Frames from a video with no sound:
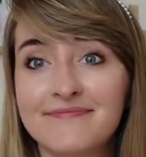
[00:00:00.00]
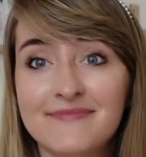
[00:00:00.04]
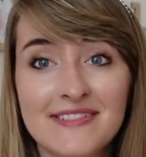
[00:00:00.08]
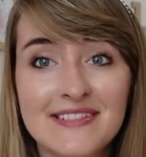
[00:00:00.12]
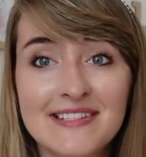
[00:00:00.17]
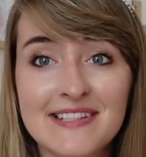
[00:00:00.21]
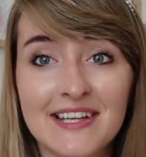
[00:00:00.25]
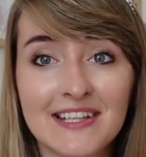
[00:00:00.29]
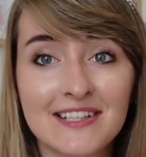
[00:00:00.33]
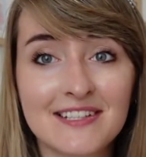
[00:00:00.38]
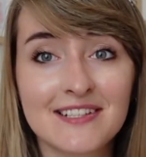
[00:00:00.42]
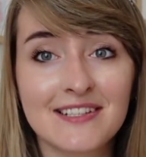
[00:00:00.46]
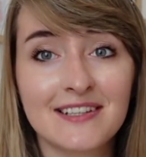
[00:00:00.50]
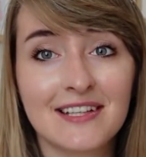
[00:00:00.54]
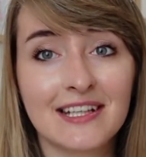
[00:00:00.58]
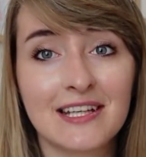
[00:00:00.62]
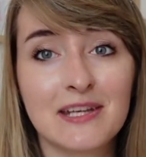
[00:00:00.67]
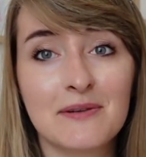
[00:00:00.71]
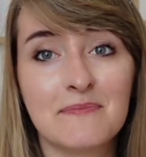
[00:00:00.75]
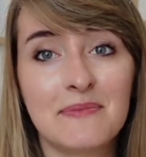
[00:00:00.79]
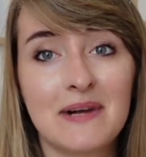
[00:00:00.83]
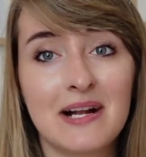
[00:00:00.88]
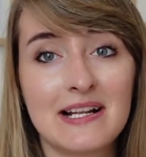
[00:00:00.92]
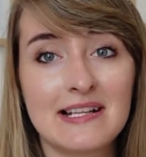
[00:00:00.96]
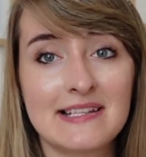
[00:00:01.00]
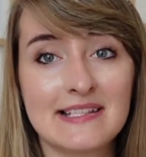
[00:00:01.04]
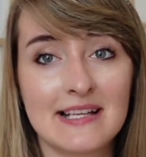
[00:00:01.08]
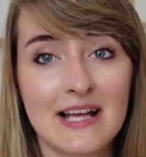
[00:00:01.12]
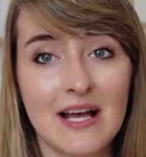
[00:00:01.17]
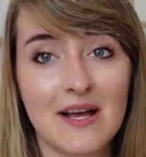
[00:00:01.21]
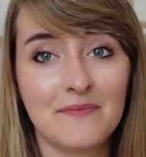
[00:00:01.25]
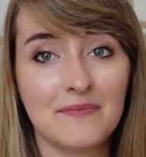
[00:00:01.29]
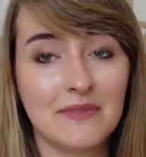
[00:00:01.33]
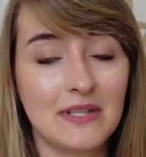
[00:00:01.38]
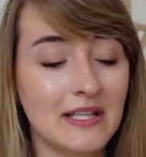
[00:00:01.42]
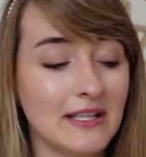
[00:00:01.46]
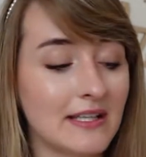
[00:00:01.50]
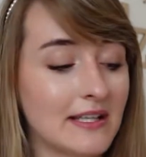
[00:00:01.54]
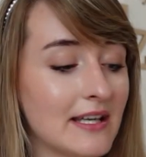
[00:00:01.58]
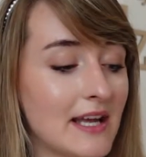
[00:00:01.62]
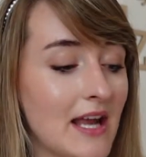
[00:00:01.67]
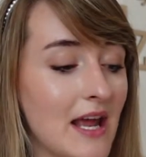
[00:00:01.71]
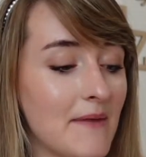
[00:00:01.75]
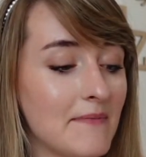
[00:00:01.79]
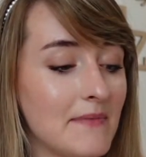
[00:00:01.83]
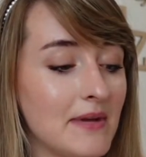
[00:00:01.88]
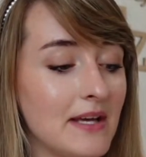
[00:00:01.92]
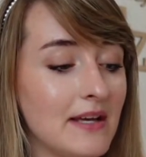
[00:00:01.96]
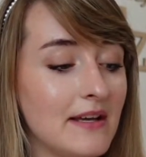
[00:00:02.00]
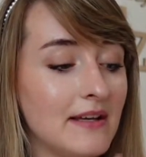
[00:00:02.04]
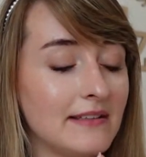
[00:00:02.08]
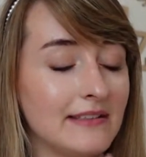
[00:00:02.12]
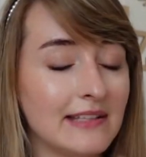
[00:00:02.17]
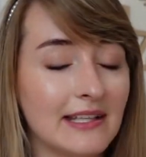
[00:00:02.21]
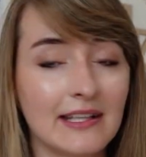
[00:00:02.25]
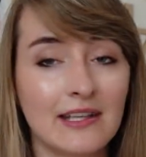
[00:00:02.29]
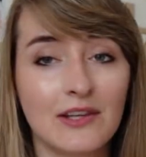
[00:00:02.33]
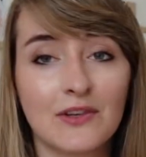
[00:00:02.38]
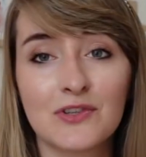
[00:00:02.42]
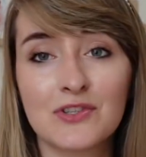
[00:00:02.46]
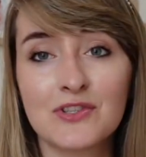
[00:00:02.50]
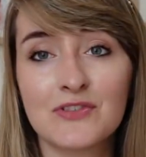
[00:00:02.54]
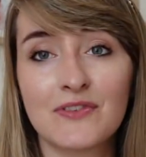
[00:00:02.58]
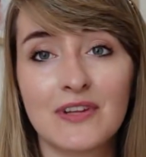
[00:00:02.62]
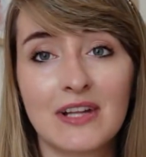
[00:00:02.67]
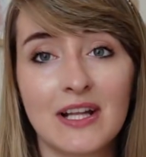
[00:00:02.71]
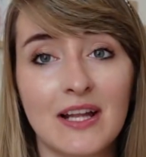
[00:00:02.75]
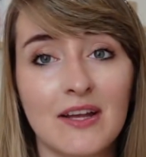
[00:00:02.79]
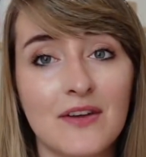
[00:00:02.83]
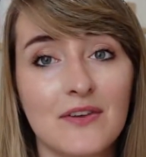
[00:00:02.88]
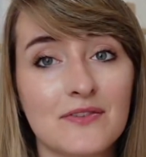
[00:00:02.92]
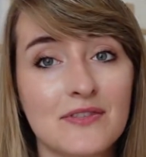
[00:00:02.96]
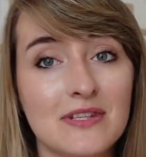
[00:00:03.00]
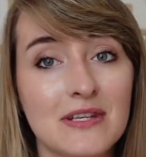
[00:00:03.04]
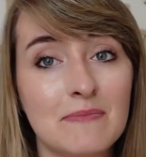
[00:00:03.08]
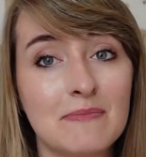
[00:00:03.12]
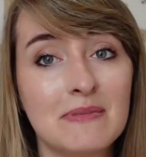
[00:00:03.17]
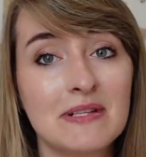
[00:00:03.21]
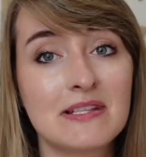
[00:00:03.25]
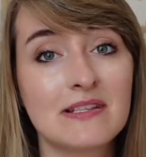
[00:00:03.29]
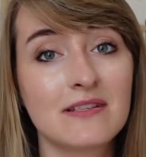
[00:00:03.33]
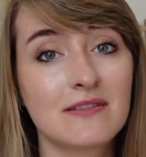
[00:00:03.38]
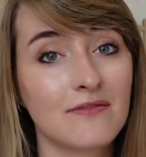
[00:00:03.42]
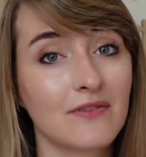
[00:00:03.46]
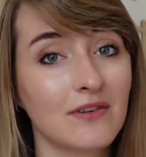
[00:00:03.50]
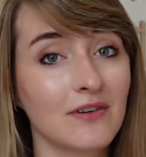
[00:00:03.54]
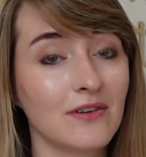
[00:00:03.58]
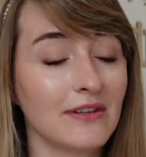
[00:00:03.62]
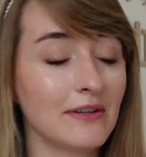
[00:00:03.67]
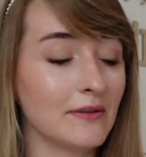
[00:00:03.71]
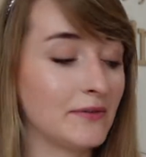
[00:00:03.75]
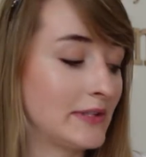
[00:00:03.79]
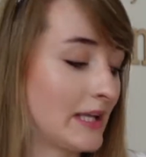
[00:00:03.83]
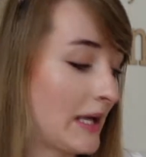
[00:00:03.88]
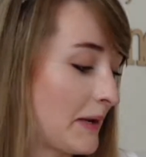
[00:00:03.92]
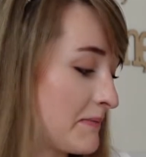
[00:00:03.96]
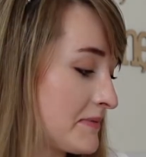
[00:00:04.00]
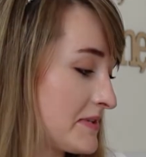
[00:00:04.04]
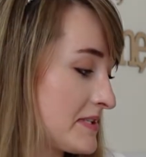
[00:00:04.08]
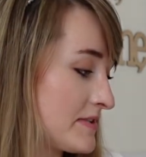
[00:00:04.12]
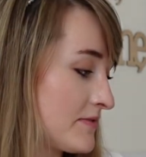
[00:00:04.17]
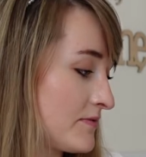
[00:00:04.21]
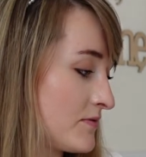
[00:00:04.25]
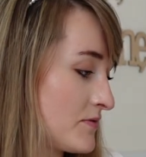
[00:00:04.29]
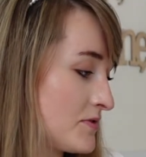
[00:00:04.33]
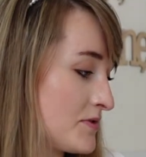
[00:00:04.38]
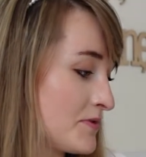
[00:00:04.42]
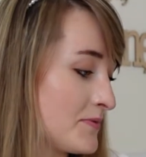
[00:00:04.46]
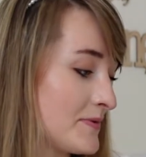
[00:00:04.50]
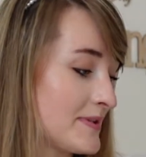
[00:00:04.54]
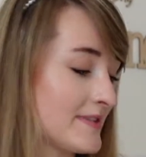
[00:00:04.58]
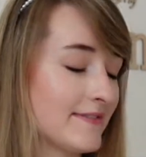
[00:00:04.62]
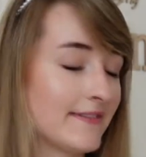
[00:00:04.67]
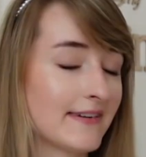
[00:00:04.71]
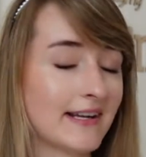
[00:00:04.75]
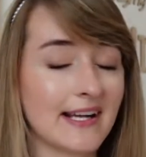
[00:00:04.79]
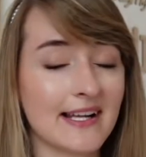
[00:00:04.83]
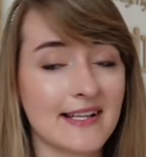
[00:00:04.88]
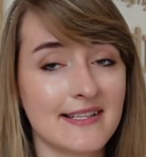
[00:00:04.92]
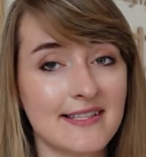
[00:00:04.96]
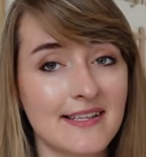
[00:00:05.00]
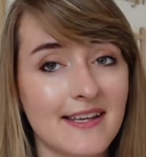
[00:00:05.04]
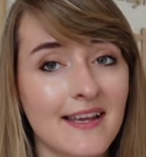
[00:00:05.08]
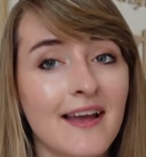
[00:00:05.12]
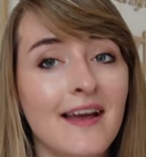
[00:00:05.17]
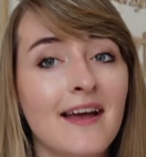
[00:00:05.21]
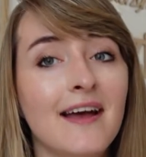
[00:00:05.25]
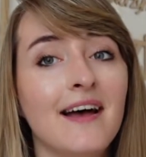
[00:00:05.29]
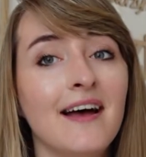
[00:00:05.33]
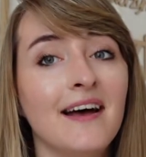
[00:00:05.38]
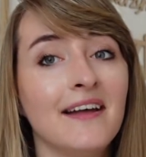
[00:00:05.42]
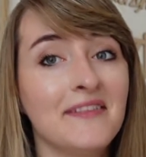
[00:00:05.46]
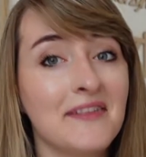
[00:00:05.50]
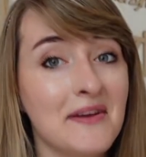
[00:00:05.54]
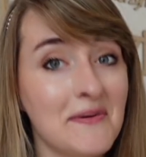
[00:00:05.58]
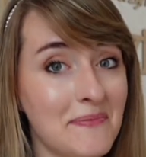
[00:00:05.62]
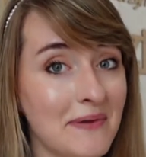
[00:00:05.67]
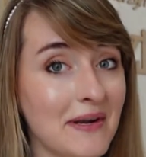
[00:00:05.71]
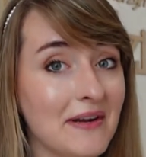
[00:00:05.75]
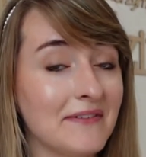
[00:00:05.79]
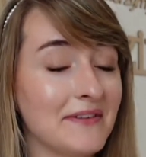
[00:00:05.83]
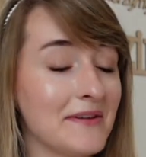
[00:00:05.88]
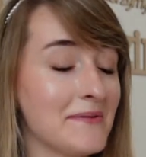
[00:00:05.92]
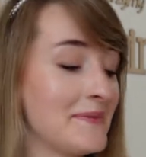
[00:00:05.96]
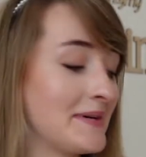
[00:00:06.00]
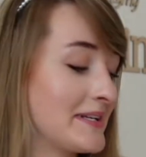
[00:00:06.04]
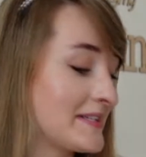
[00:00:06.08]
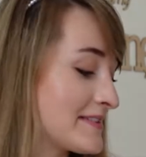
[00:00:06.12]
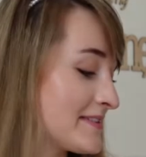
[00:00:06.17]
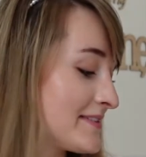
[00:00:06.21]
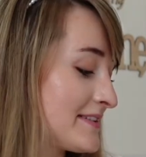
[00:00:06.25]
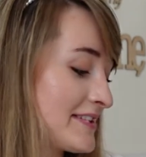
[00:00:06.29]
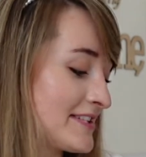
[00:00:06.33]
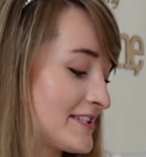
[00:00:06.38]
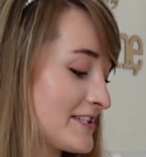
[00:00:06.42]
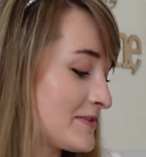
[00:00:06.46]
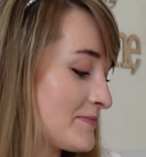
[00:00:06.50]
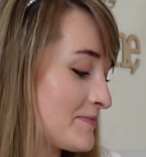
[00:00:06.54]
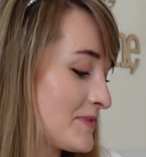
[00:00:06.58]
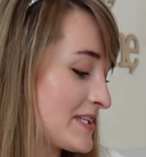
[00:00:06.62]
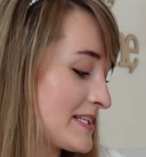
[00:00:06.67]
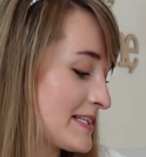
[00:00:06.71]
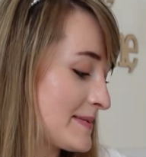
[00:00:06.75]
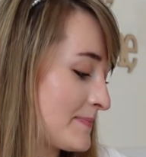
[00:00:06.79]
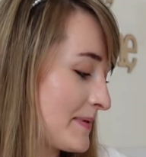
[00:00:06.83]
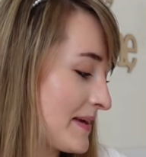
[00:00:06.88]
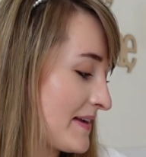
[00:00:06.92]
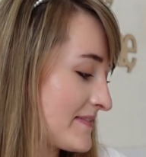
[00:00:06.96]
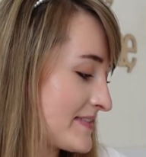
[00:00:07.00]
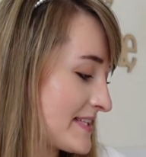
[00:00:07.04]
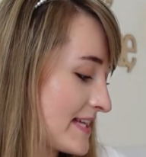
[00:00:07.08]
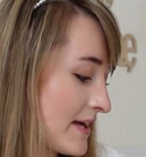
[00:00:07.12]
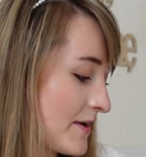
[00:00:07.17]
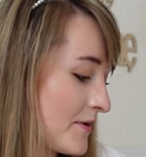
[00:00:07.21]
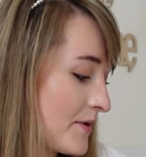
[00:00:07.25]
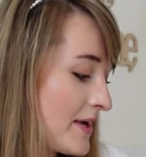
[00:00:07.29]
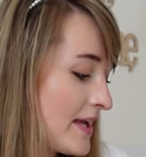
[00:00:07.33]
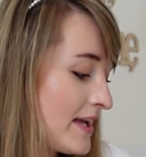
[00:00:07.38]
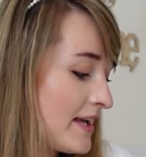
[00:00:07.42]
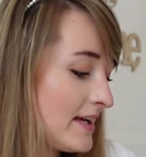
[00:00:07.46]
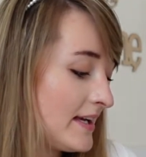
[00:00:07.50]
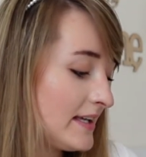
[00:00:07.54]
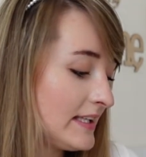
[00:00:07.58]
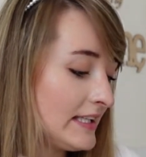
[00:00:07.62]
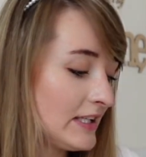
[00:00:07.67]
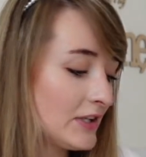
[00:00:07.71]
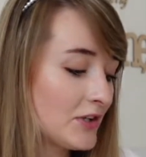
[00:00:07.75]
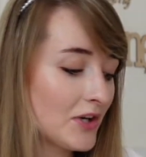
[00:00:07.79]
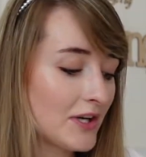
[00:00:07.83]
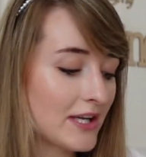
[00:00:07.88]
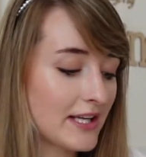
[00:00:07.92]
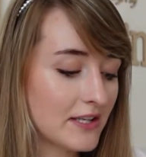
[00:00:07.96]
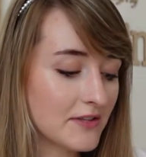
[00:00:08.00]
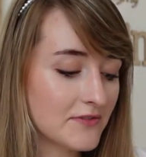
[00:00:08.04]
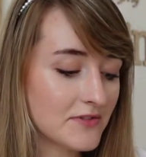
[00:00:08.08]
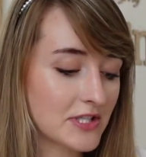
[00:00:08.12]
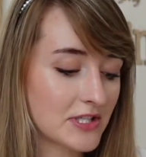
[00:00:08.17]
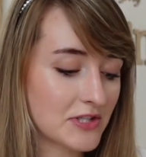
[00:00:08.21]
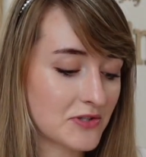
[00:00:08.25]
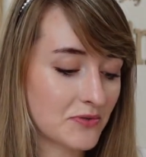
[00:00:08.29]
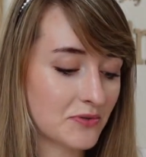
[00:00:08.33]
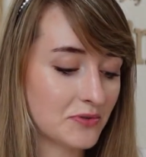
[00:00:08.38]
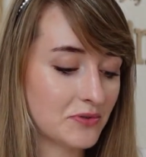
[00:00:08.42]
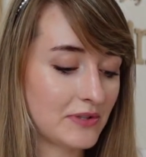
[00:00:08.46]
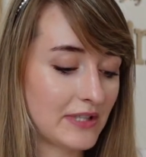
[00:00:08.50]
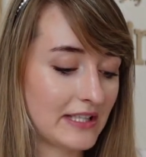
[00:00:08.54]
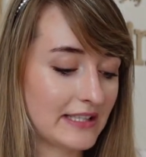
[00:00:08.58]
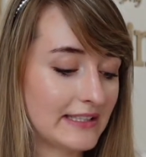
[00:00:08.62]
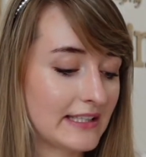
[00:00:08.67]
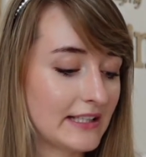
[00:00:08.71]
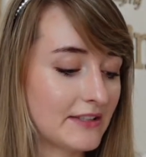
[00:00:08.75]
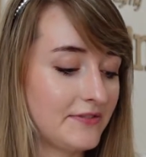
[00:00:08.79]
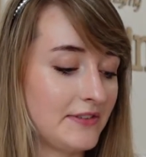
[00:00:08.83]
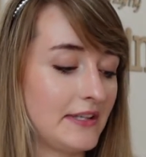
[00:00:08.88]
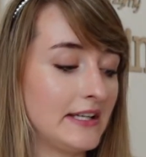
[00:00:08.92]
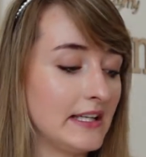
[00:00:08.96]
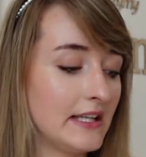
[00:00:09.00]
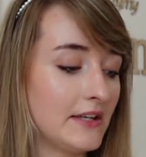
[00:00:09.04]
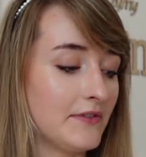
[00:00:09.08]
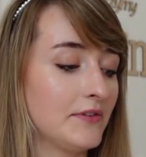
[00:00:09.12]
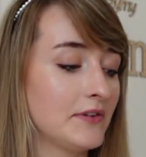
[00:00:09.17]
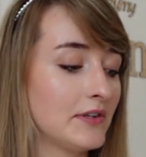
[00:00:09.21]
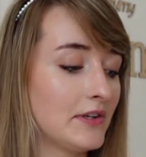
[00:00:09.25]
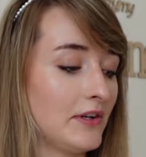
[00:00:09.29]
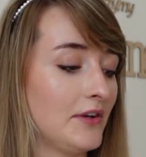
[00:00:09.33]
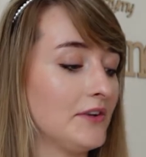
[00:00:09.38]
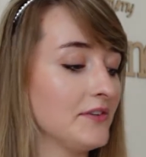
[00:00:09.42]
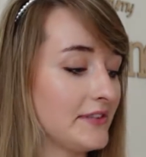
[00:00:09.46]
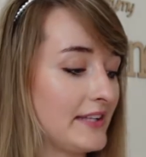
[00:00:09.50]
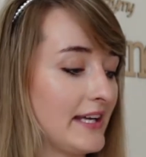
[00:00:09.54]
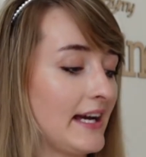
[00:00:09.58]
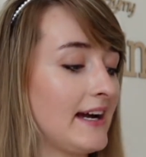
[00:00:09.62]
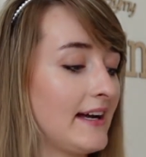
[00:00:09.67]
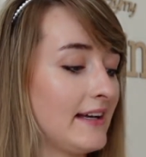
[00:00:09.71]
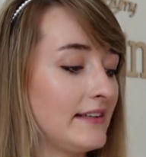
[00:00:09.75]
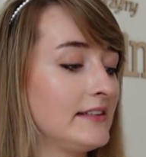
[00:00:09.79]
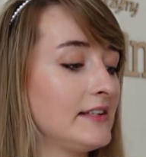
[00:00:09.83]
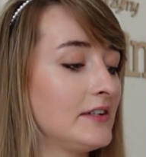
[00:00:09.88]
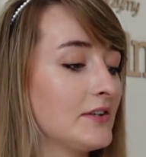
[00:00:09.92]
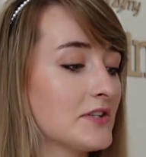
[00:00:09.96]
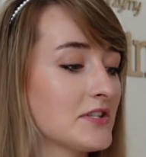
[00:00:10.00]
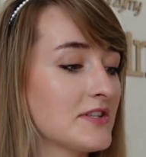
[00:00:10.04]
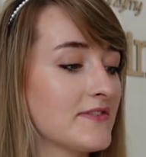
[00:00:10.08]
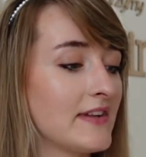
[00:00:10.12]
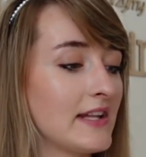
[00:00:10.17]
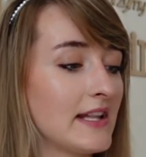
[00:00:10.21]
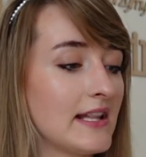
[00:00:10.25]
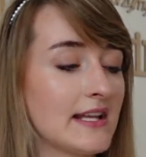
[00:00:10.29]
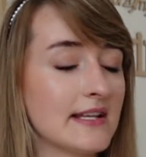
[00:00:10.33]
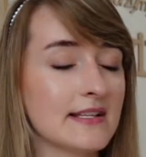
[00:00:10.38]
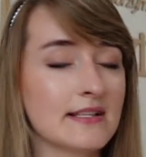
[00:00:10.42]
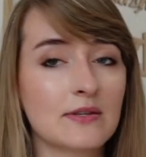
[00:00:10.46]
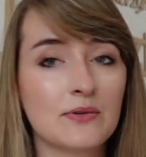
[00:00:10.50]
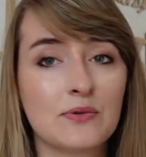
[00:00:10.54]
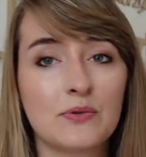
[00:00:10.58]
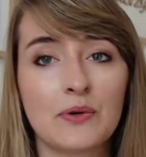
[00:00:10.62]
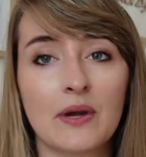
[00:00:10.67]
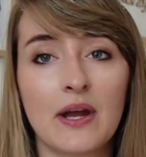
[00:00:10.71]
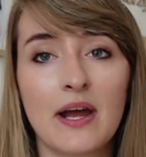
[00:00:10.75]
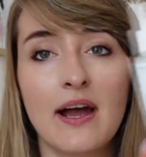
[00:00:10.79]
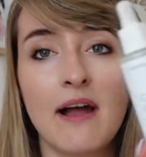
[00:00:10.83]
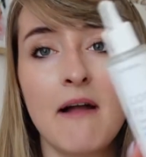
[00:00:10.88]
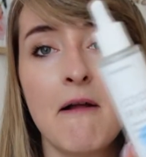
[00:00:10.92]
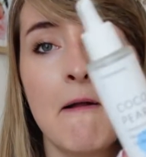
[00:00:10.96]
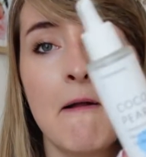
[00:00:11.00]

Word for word: Wystarczy taki balsam, e, krem, e, taki rozświetlający i będziecie wyglądały tak, jakbyście wróciły z wakacji. Naprawdę, bardzo te rzeczy mi się sprawdzają. I kolejną rzeczą, która tak fajnie wygląda i rozświetla skórę,